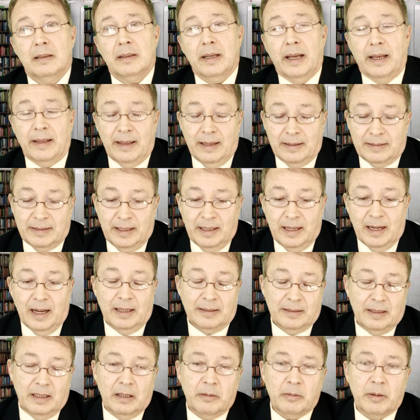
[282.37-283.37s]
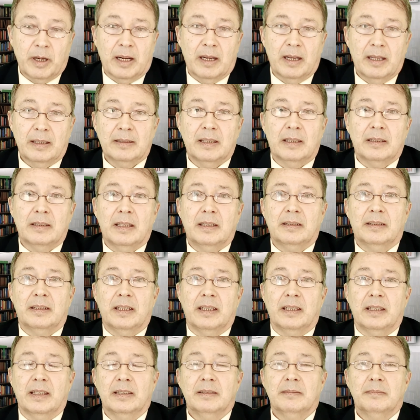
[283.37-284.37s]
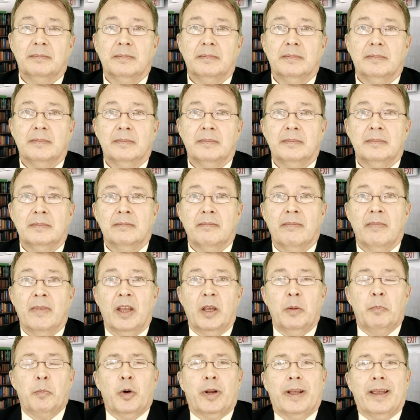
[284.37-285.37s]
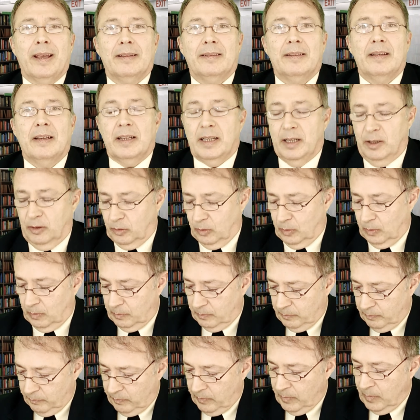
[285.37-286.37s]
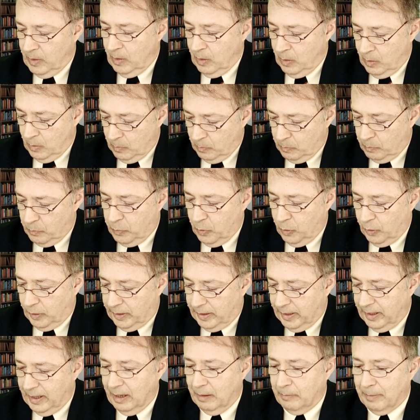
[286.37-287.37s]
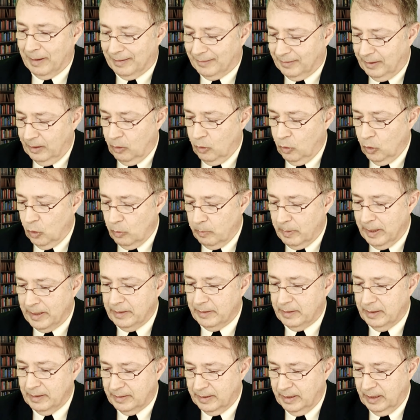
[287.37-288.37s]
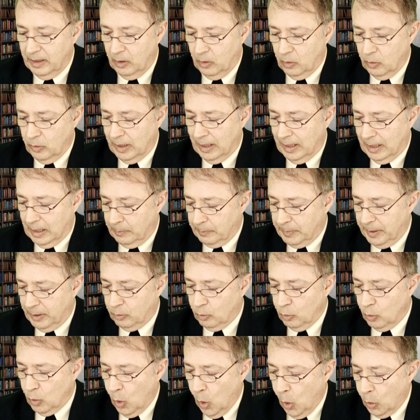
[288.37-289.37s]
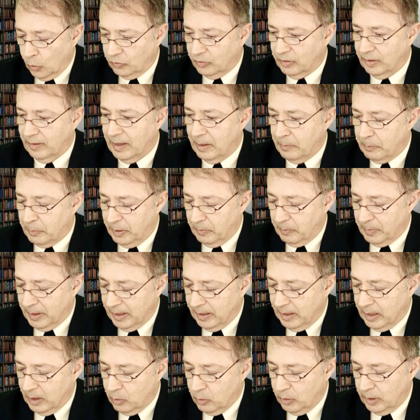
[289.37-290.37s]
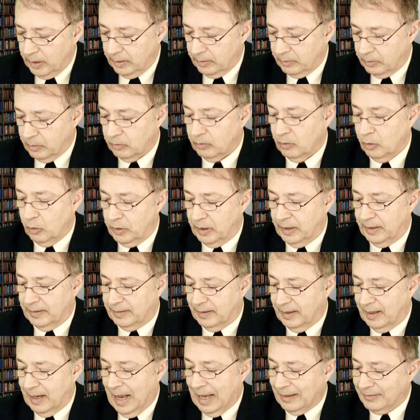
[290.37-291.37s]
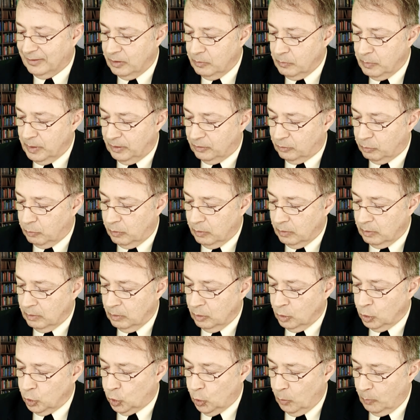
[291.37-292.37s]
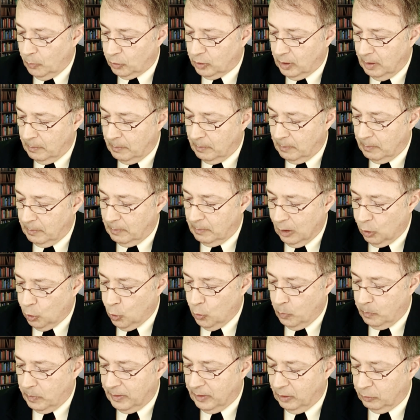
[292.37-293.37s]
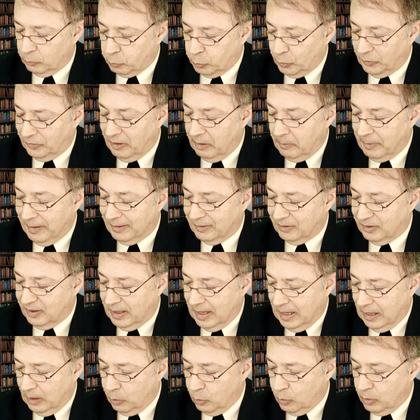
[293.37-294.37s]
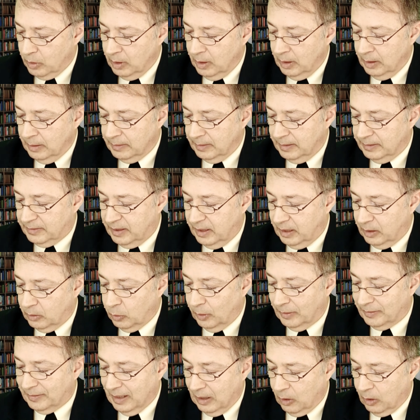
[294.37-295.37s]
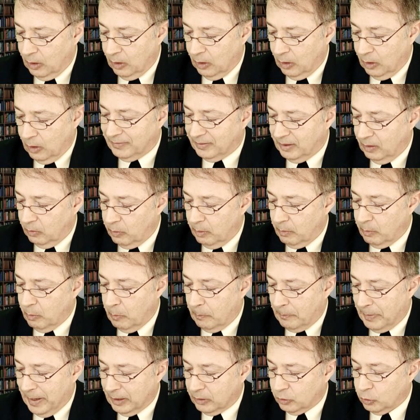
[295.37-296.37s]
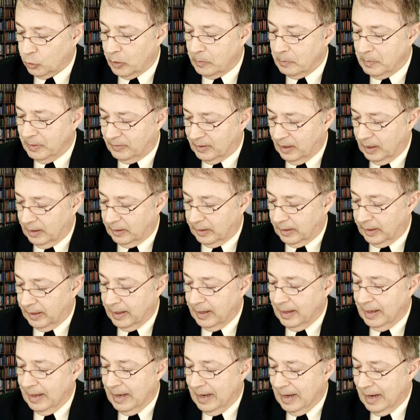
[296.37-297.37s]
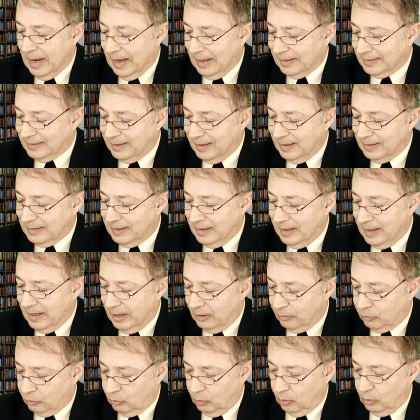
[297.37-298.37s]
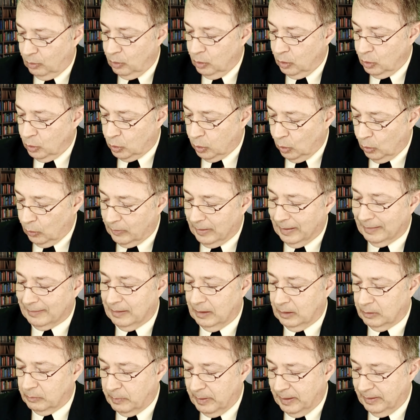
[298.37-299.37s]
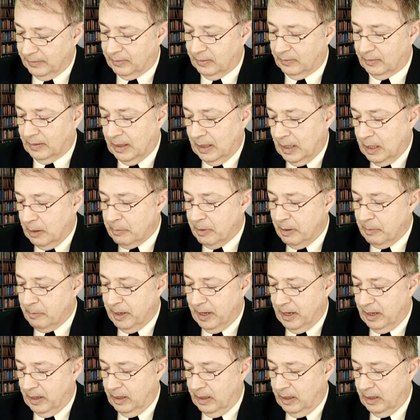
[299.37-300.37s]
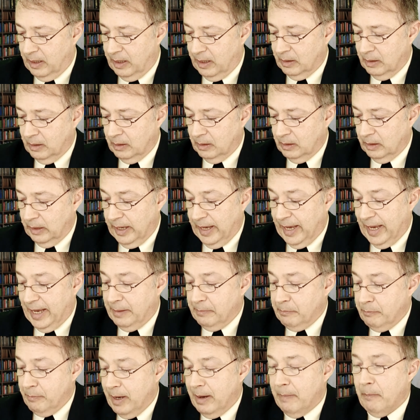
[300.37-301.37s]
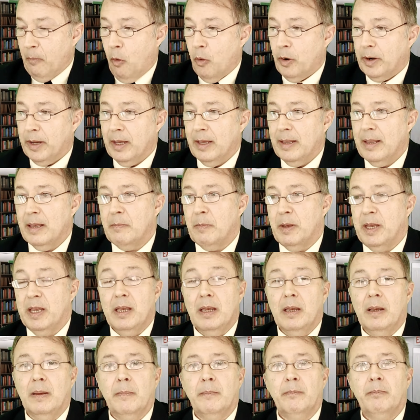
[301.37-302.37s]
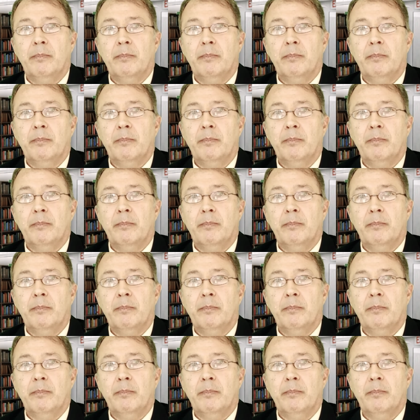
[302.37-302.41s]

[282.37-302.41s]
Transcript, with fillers: Es decir, a celebrar la Santa Cena. ¿Y por qué hacían eso? porque el versículo 25 del capítulo 11 de Primera de Corintios lo dice, asimismo, tomó también la copa después de haber cenado, diciendo, esta copa es el nuevo pacto en mi sangre, haced esto todas las veces que la bebiereis en memoria de mí.